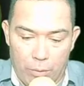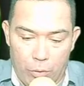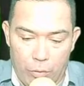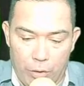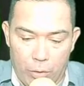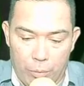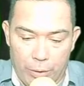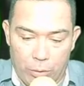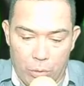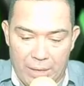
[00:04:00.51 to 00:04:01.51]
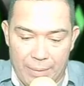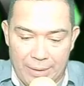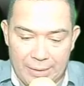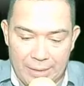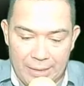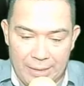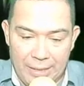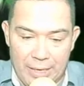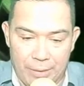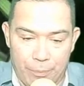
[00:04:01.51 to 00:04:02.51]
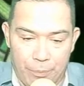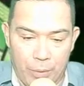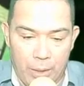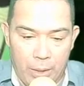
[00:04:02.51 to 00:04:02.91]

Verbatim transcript: de Bluefield o puerto Cabezas allí eh,